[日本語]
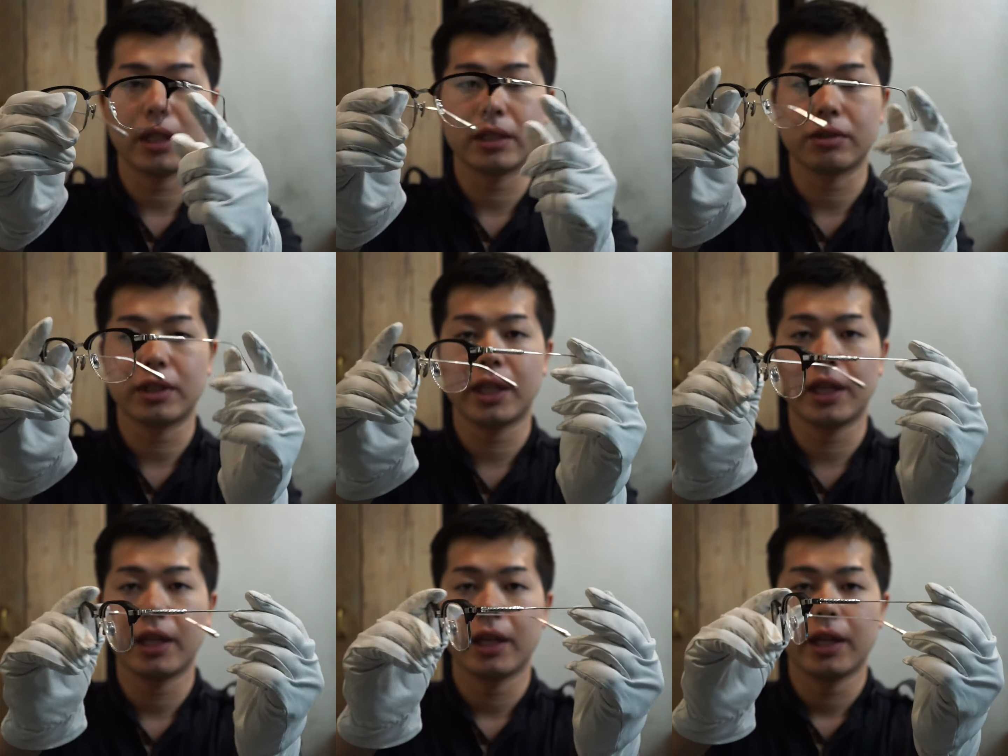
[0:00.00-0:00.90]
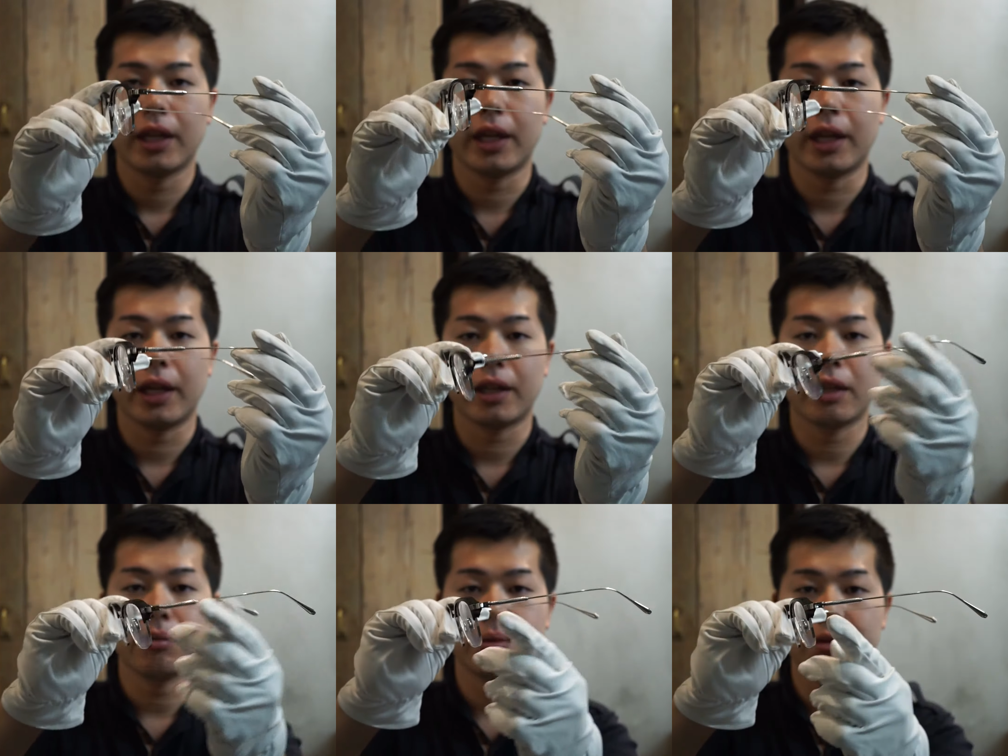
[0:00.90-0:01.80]
そして、
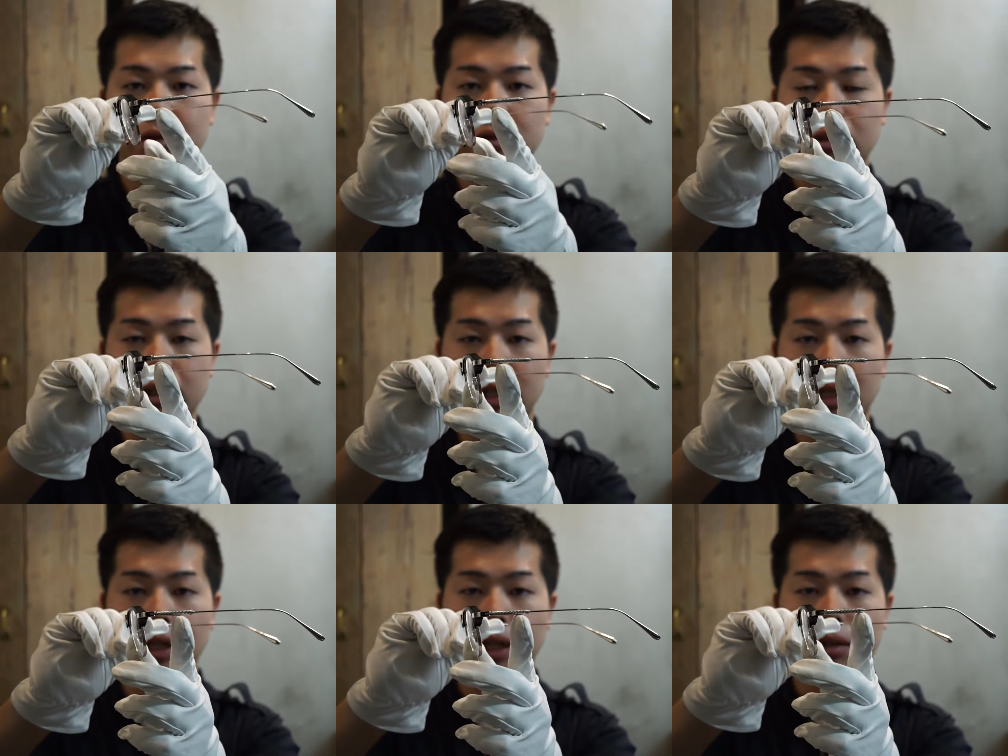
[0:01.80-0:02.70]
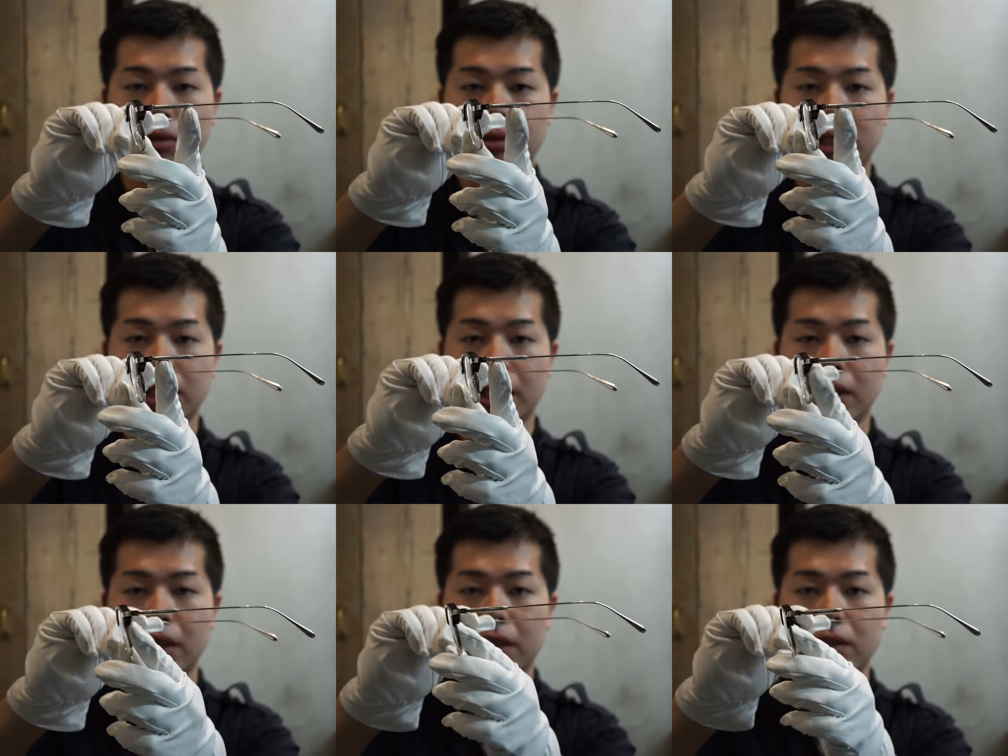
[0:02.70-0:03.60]
テンプルの、この
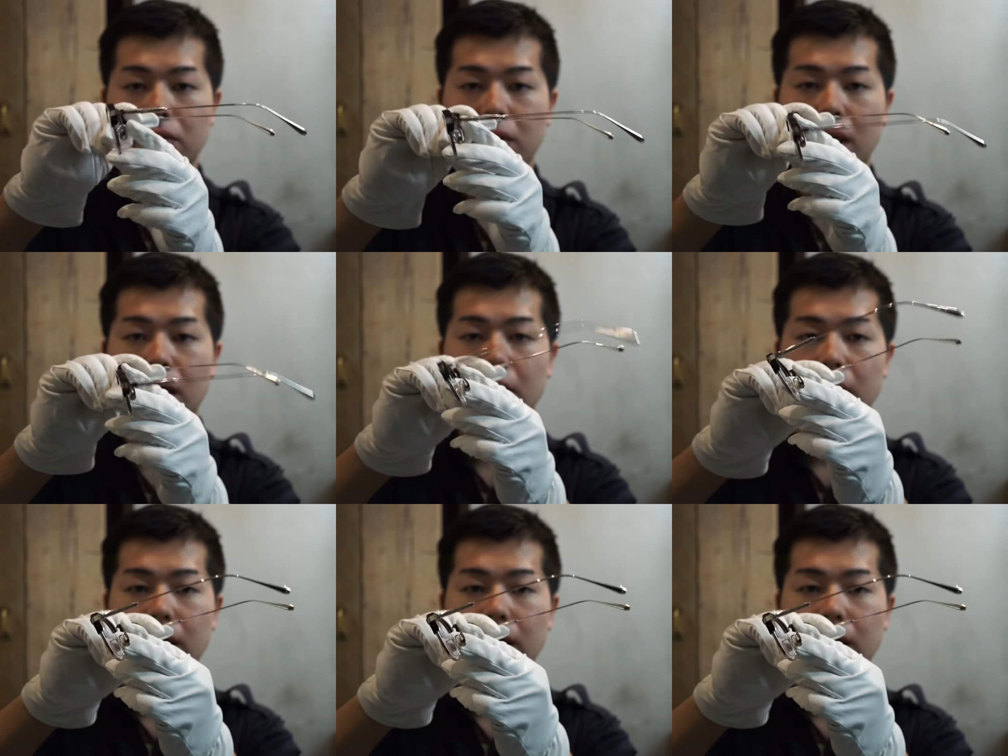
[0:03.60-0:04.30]
デザインですとか、